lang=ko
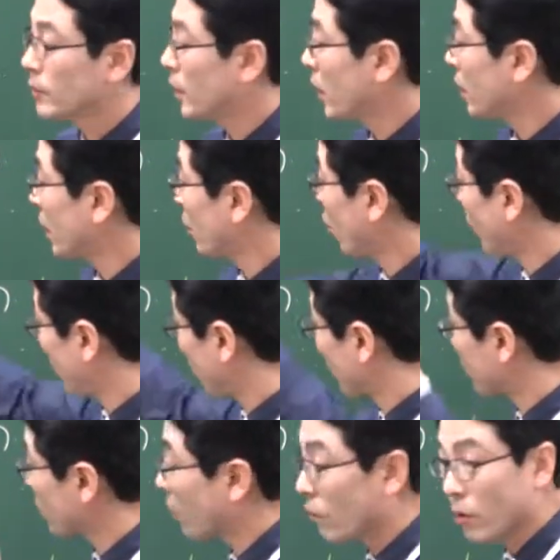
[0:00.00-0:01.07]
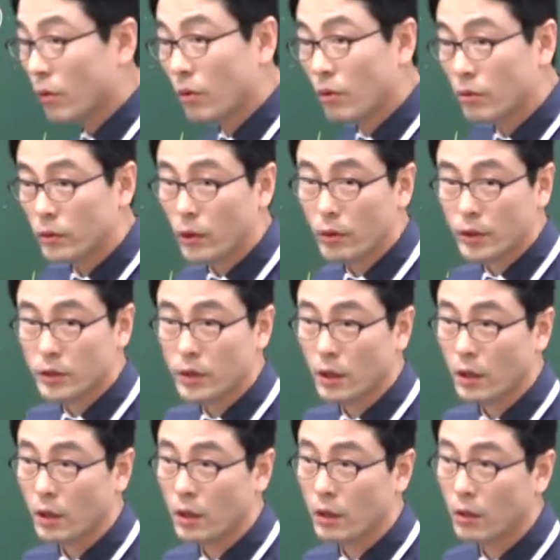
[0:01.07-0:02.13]
이게 다 요거밖에 없어. 내용
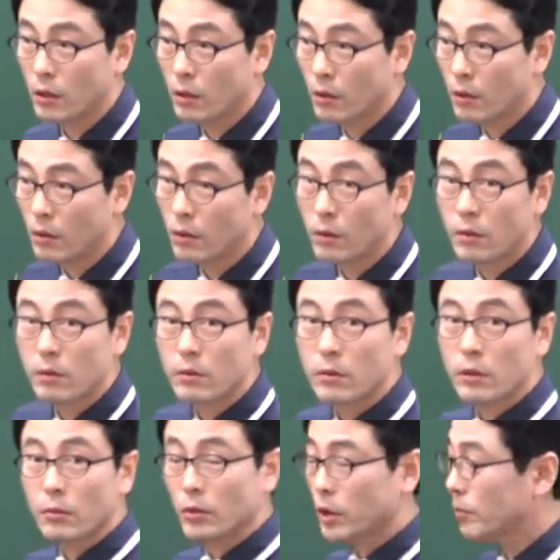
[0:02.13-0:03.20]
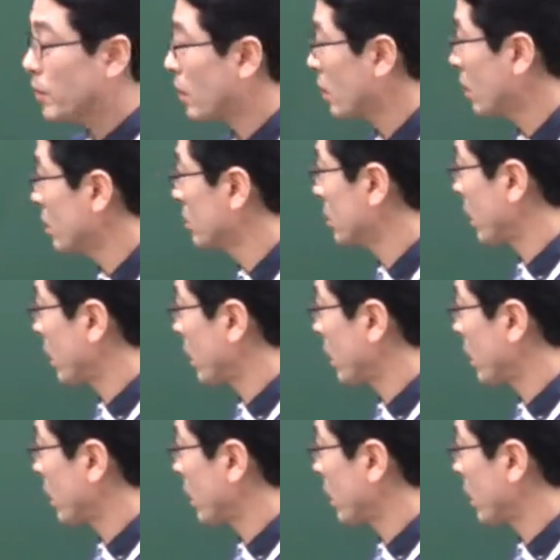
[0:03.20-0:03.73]
자체가. 그럼 어떻게 하면 될까?